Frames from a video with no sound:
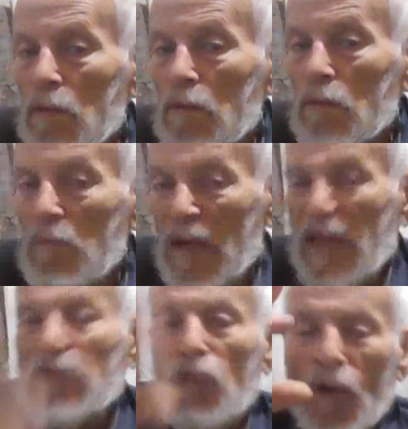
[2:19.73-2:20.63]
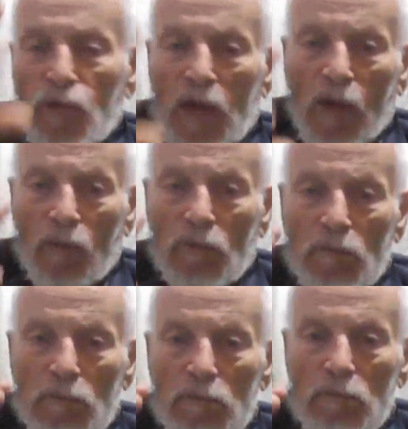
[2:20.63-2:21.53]
معيز ولو طاروا
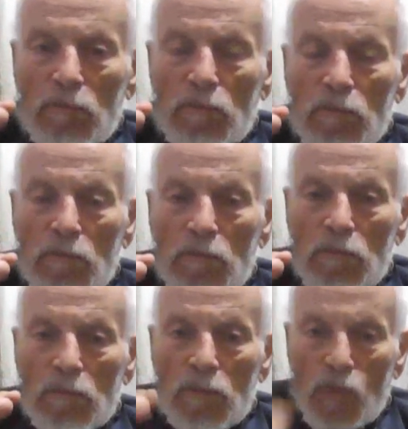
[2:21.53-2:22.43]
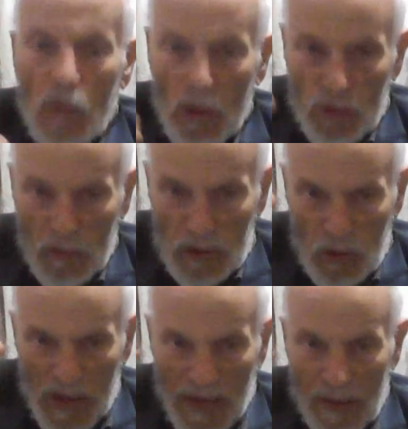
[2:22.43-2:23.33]
ولوش
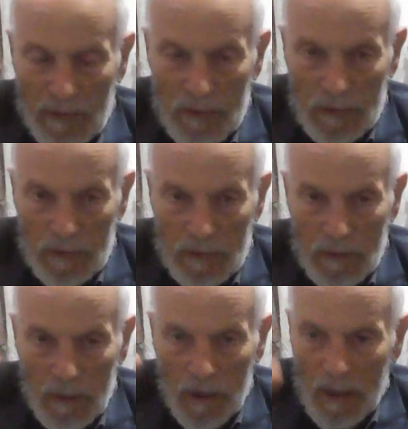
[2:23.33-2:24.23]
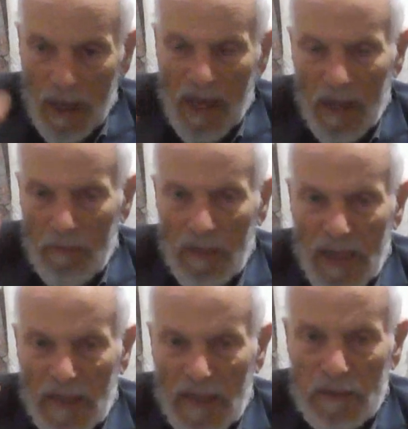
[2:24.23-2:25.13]
بالجوانح أنا
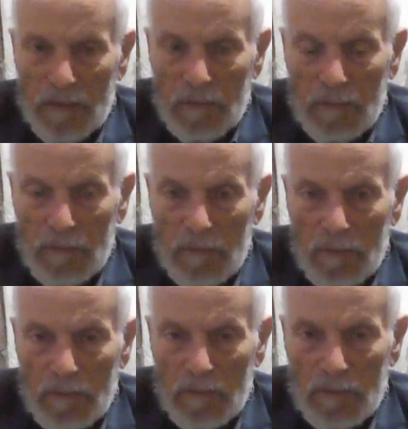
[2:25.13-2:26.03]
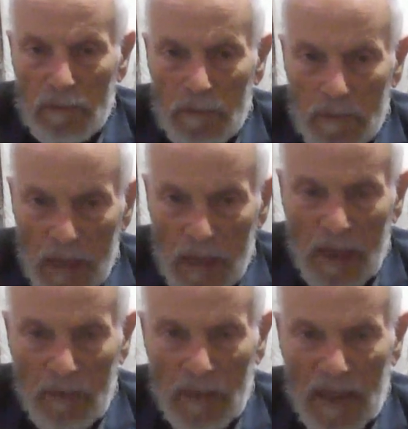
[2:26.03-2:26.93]
المعيز أنا
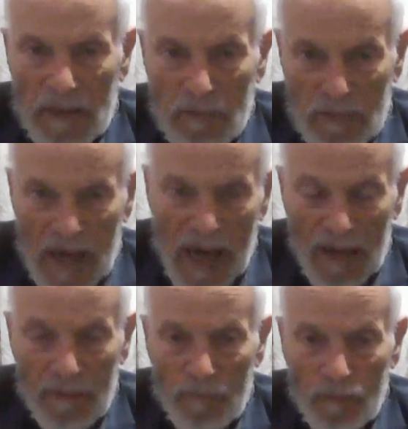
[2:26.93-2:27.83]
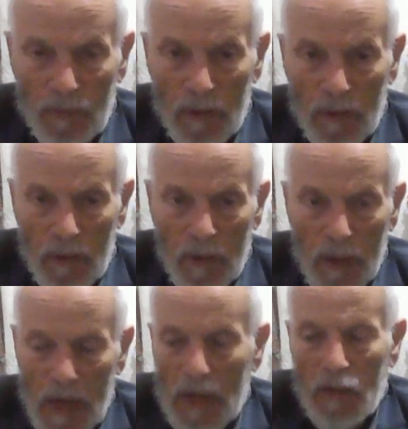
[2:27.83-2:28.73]
المعيز متاعي
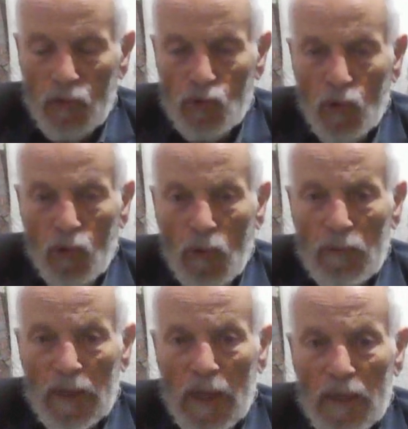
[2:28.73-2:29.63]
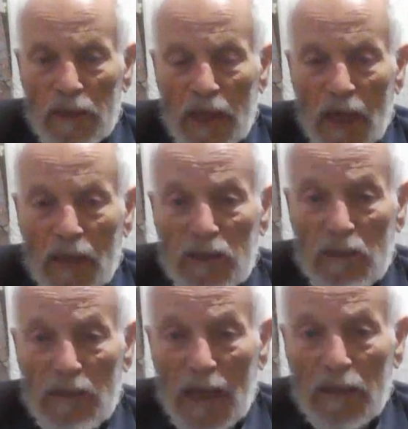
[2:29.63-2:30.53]
أنا نسوقهم إلى الانتحار
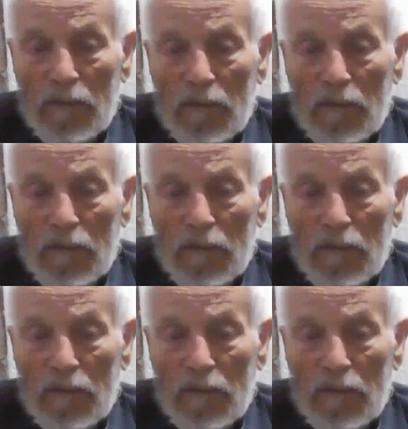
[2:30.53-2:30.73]
الجماعي